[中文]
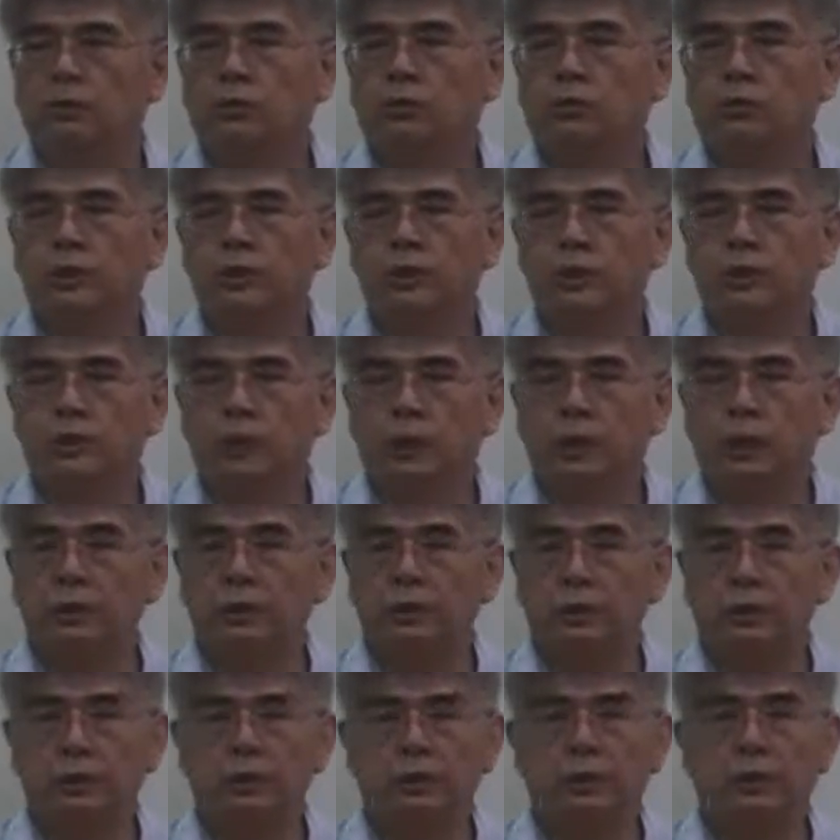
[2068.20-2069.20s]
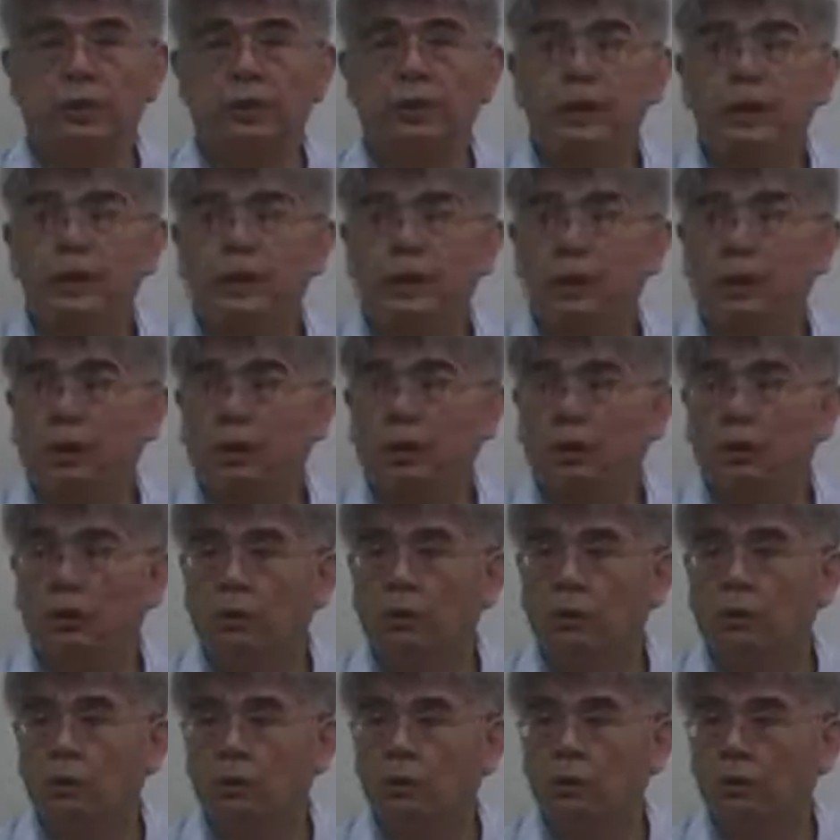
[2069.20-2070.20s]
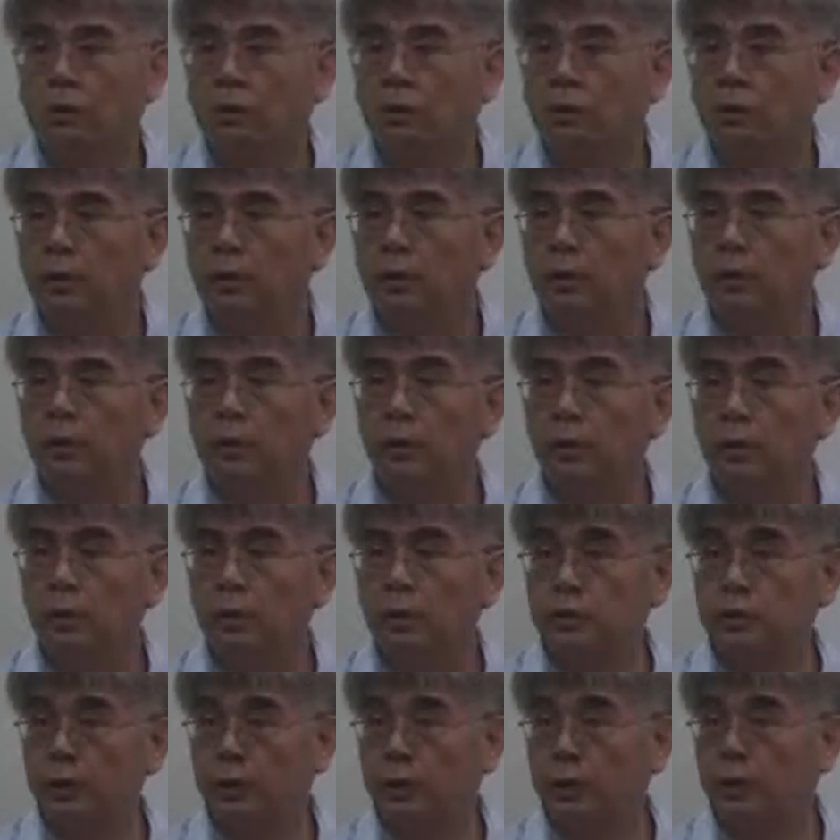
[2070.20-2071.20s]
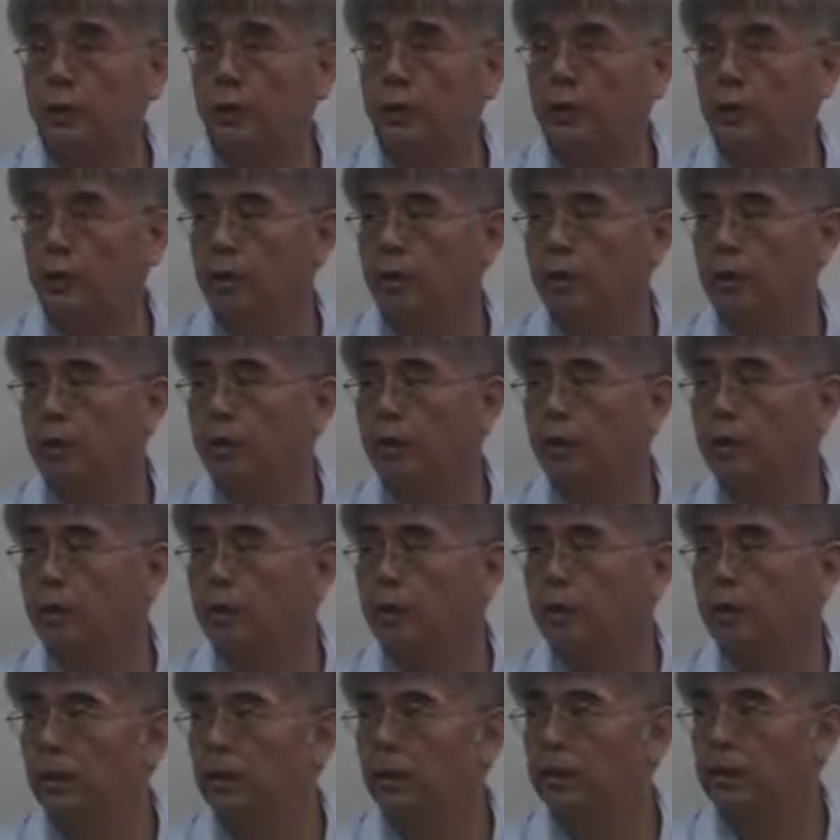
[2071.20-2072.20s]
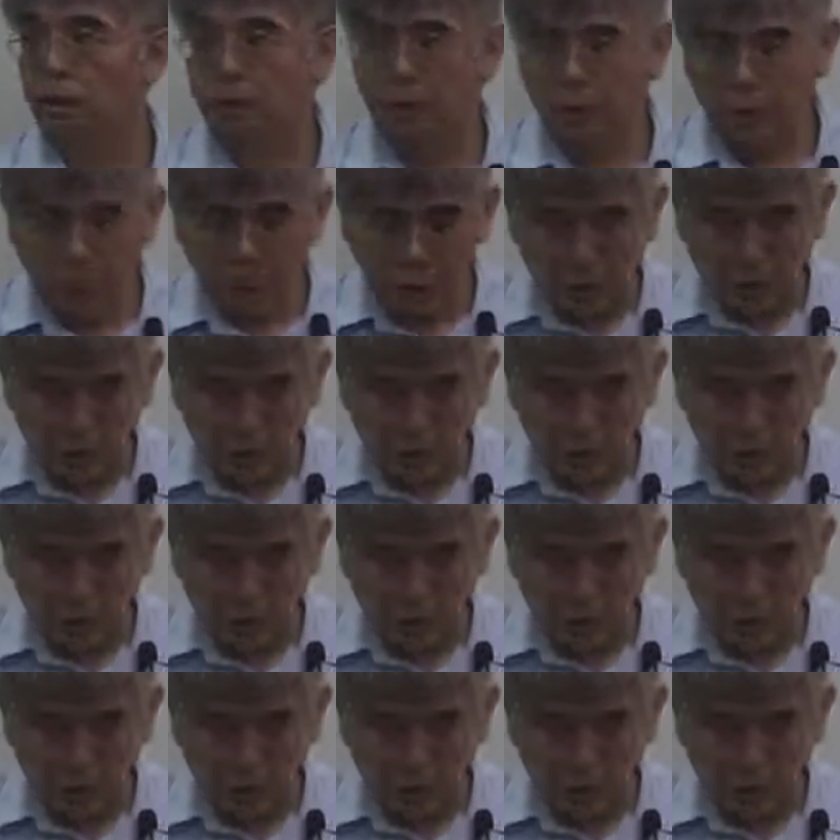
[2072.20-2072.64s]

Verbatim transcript: 你做身体健康检查，是不是要验尿？要不要验血？结果